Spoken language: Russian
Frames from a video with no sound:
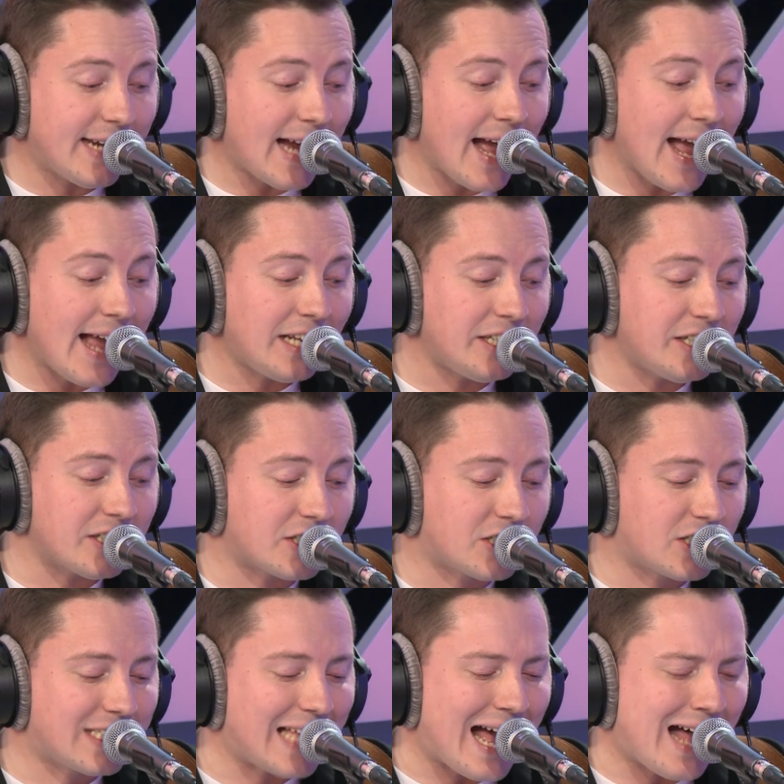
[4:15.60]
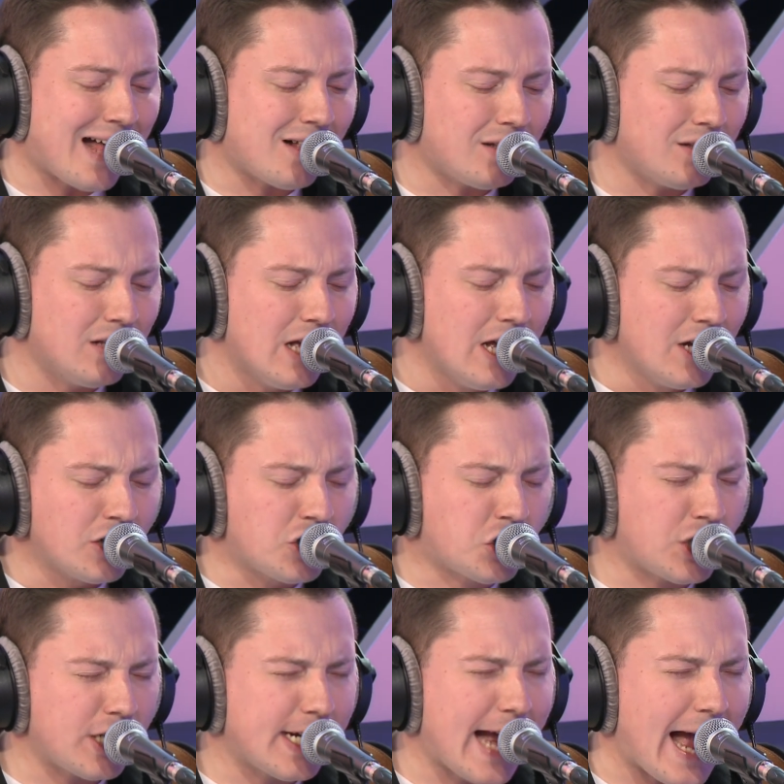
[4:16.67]
я не стал
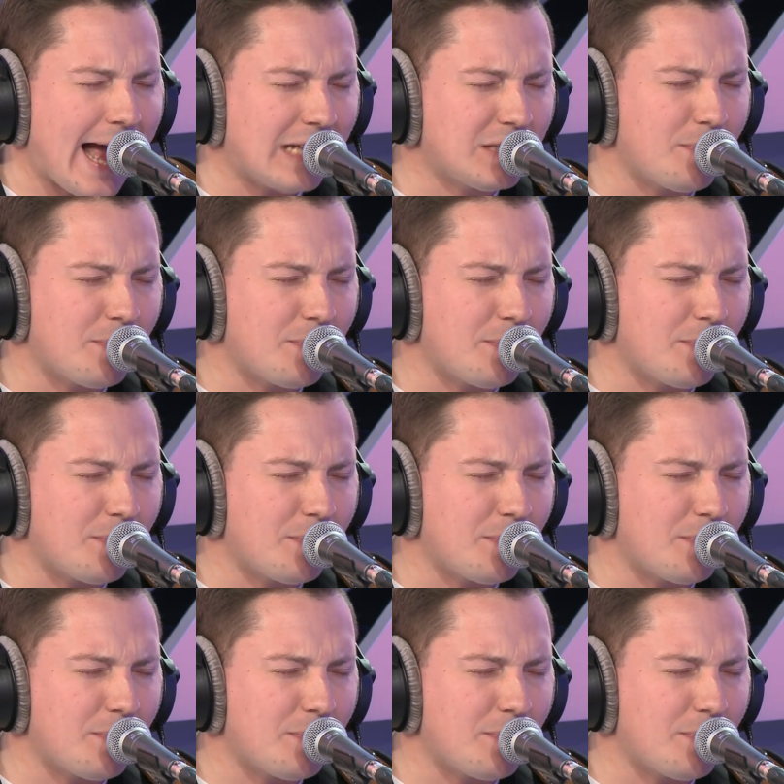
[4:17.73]
сжигать